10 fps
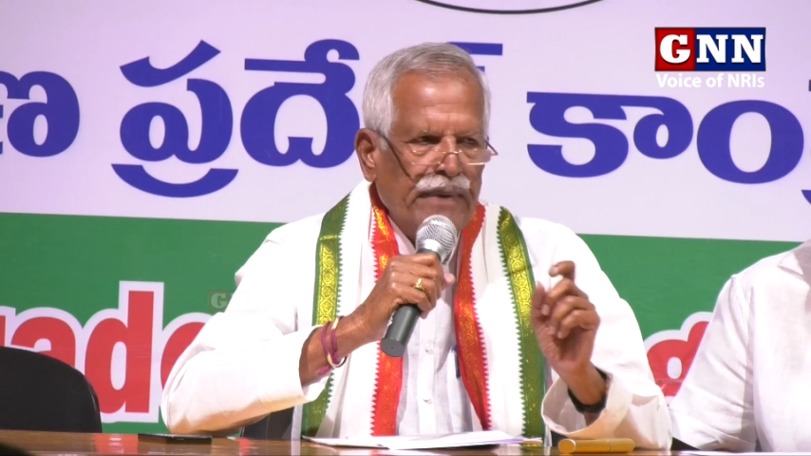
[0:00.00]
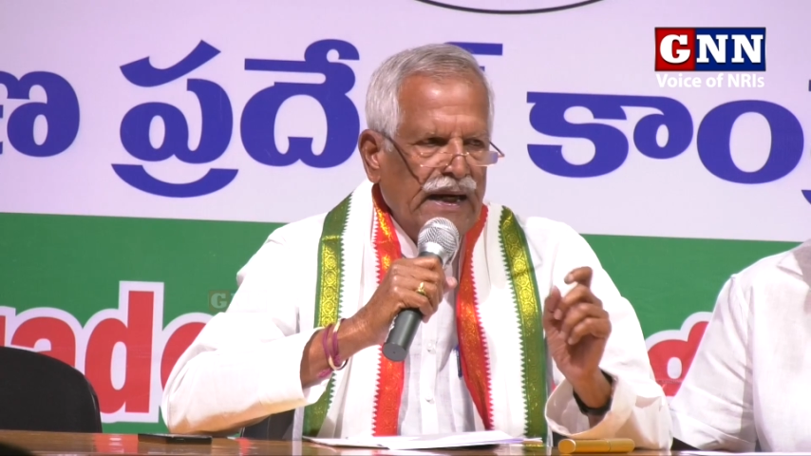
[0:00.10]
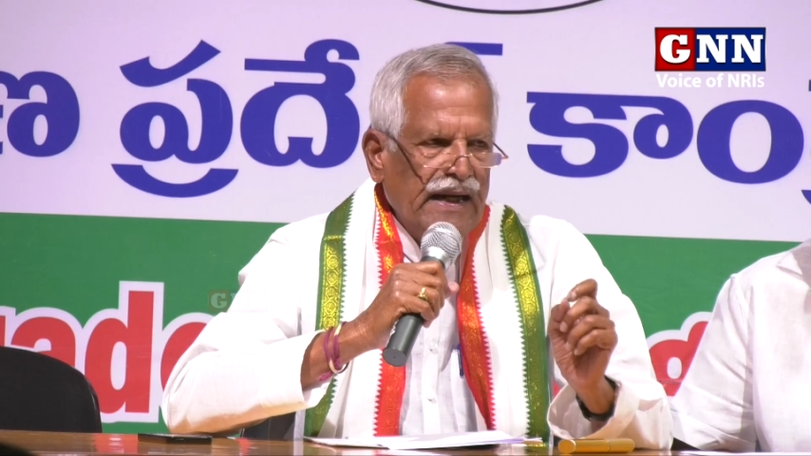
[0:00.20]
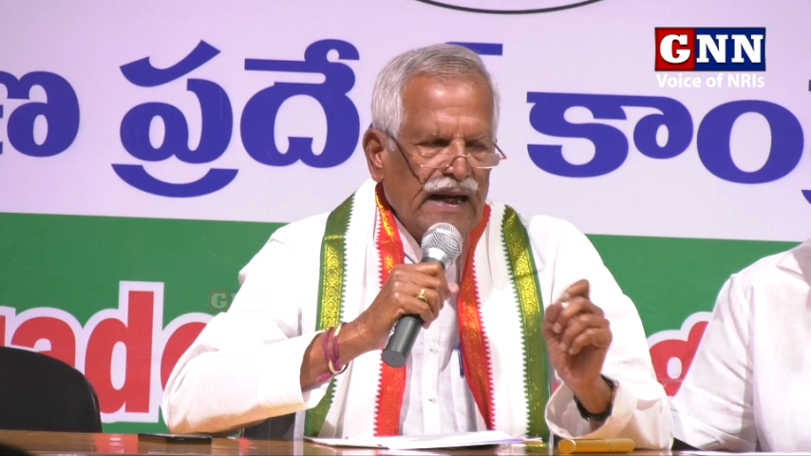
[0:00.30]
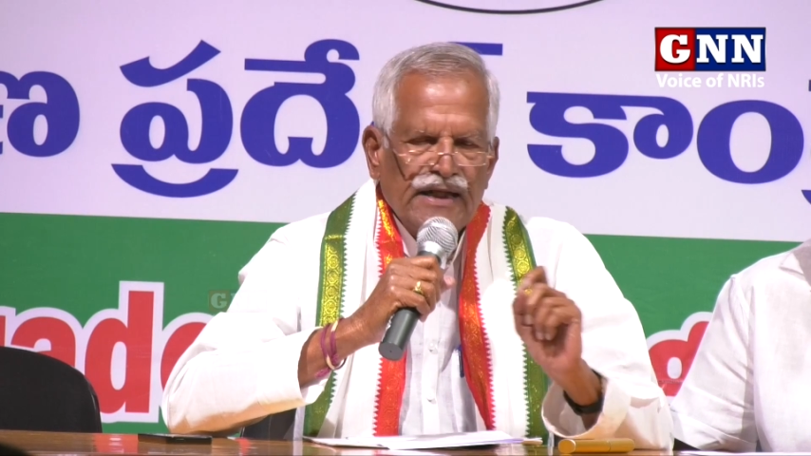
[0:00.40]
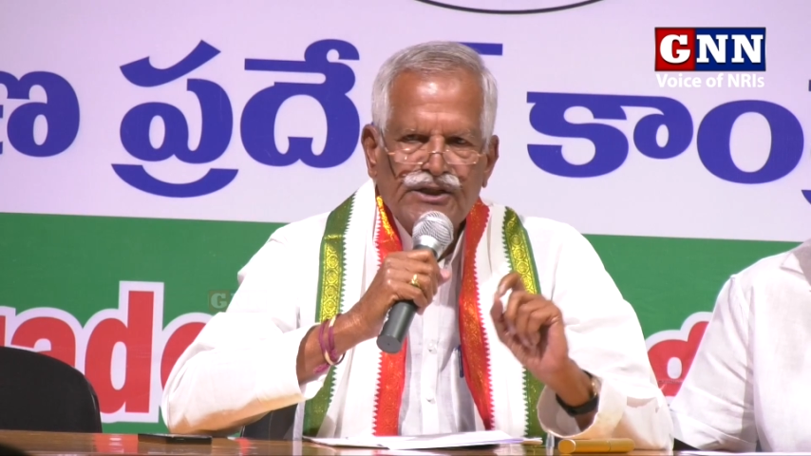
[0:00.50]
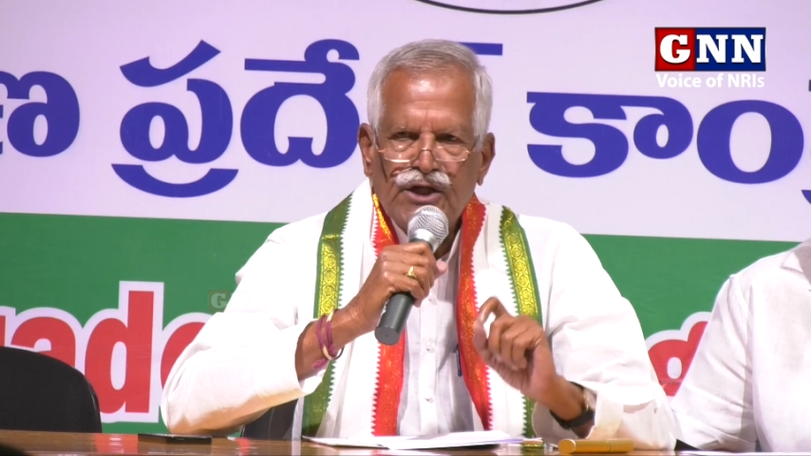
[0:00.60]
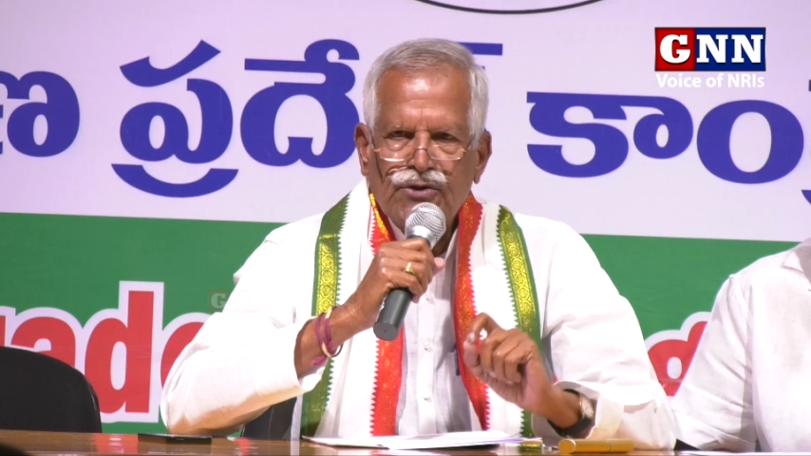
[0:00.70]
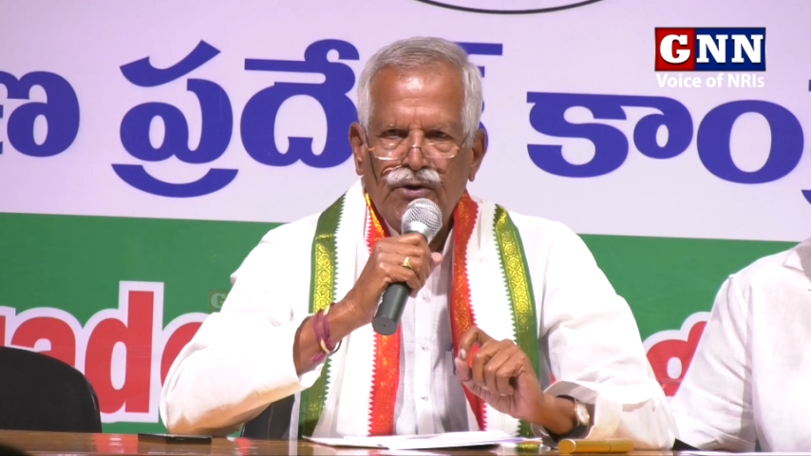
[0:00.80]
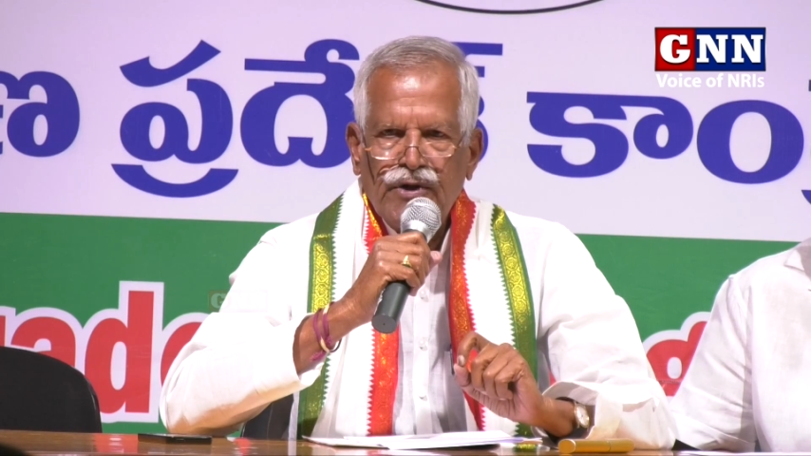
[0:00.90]
బిల్డర్ల
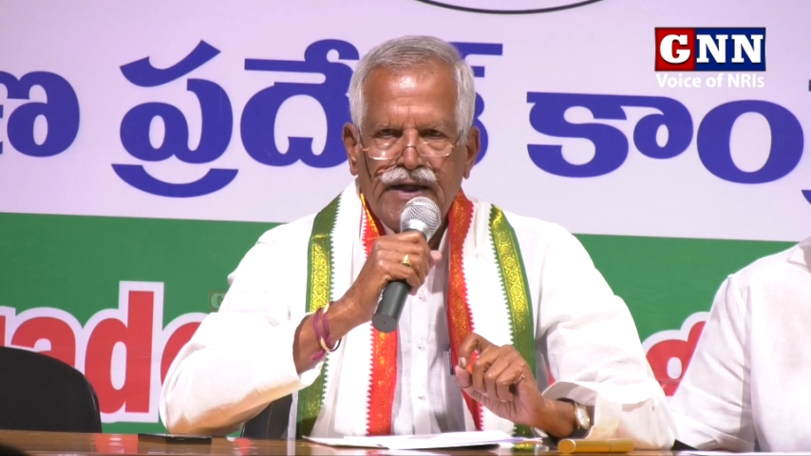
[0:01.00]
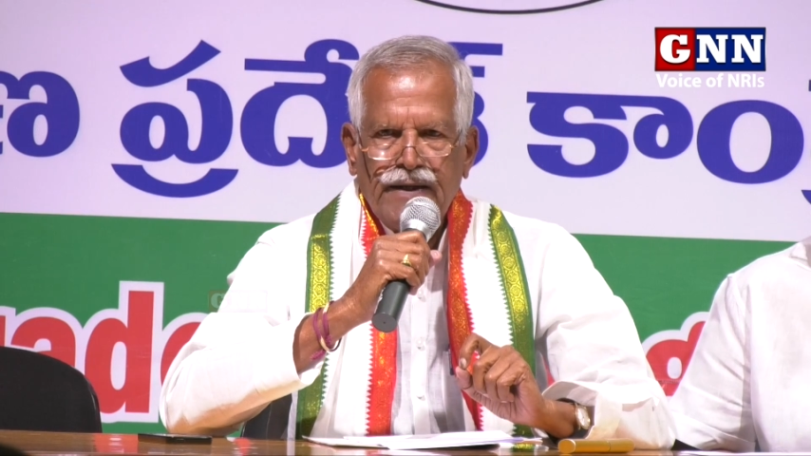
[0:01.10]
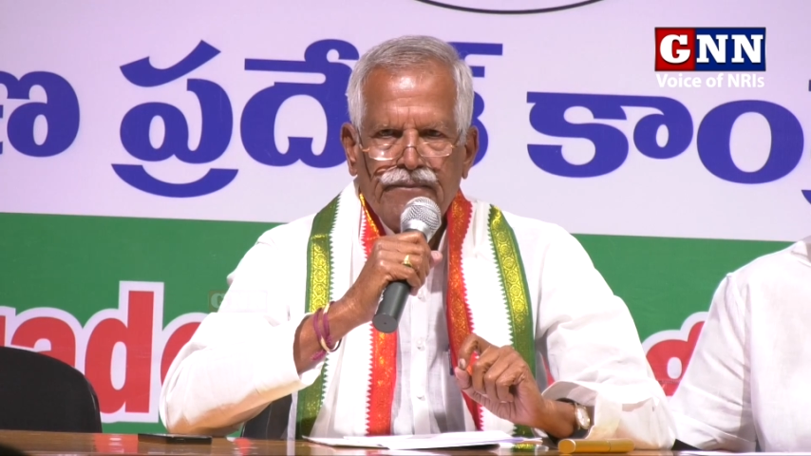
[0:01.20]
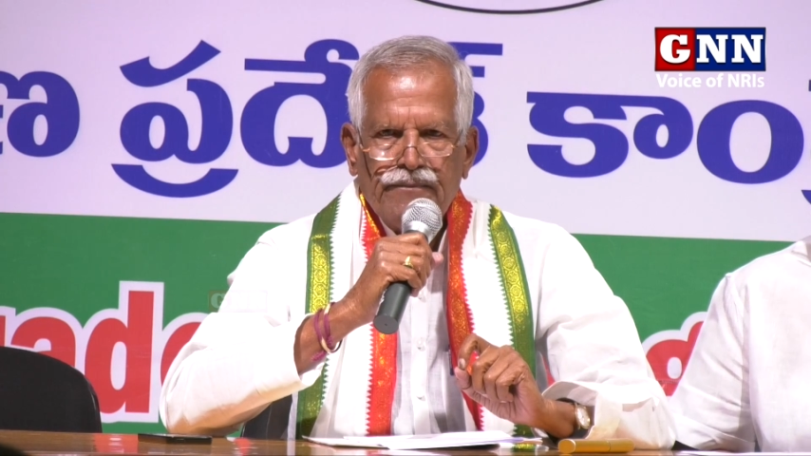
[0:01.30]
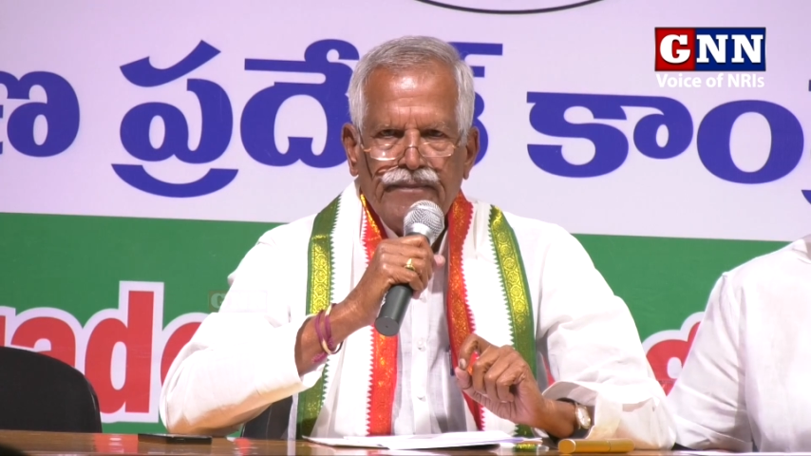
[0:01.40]
చేతిలోకి